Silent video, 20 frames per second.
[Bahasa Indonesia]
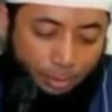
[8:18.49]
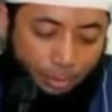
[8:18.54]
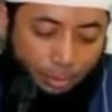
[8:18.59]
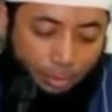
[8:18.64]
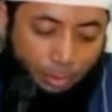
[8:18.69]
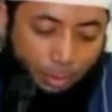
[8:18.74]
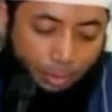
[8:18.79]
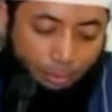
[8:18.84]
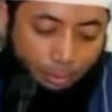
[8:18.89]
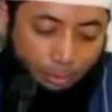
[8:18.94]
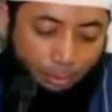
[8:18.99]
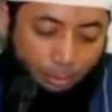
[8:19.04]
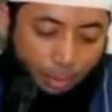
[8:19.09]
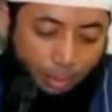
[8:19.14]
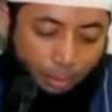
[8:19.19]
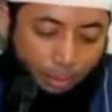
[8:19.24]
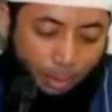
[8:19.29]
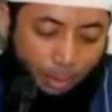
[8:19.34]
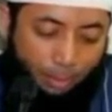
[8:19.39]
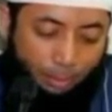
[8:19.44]
lalu setelah
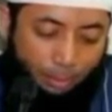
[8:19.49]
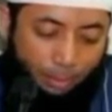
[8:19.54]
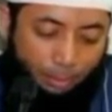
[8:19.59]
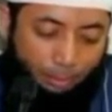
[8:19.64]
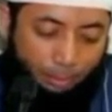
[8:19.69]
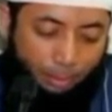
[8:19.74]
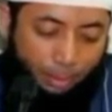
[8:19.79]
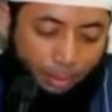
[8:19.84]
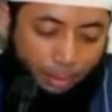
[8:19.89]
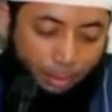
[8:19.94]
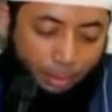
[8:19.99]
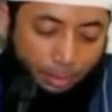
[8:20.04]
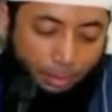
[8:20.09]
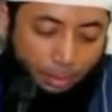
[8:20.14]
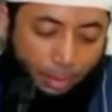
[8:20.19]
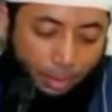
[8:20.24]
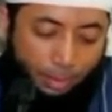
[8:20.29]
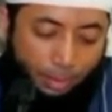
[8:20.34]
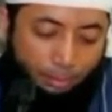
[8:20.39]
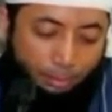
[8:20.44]
beberapa lama
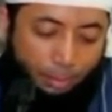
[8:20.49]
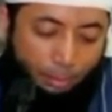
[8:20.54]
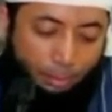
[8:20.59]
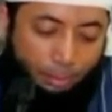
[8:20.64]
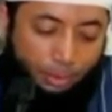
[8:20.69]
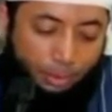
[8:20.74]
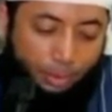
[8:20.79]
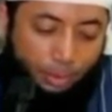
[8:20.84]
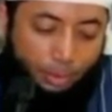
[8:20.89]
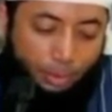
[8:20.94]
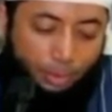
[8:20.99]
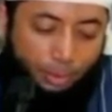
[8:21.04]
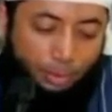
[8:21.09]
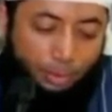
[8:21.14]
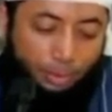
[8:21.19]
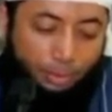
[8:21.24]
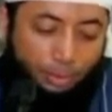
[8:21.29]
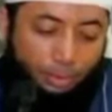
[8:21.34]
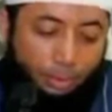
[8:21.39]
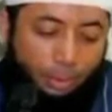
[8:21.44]
dikembalikan ke alam
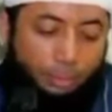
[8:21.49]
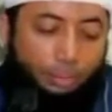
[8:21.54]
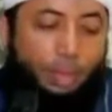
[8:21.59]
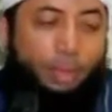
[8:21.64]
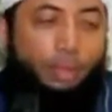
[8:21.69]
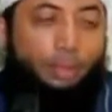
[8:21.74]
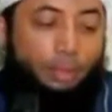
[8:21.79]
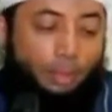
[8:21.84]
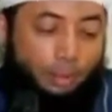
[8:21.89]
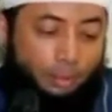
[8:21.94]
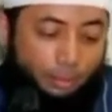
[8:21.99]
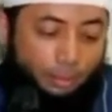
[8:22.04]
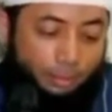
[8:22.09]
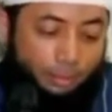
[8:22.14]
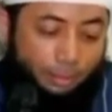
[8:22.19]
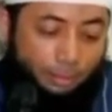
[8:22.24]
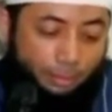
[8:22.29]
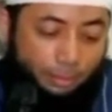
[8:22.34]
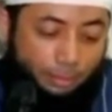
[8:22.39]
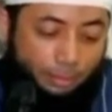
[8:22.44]
manusia? Dari mana
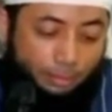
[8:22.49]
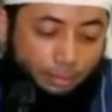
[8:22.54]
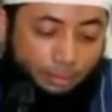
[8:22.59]
ini?